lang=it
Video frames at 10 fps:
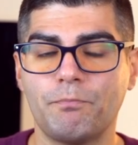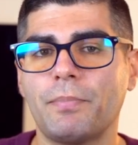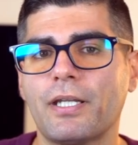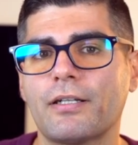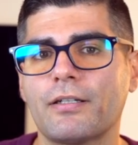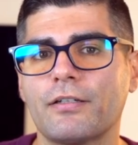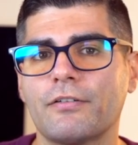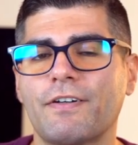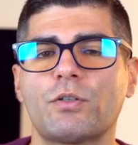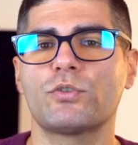per
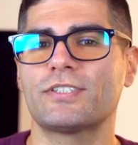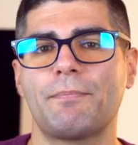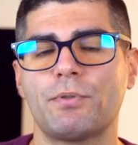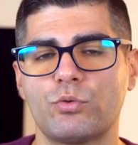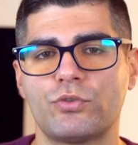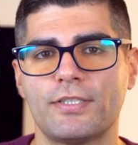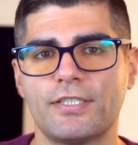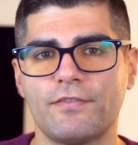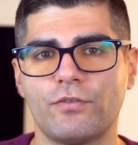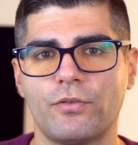fare uno step
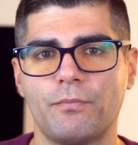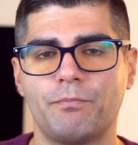successivo,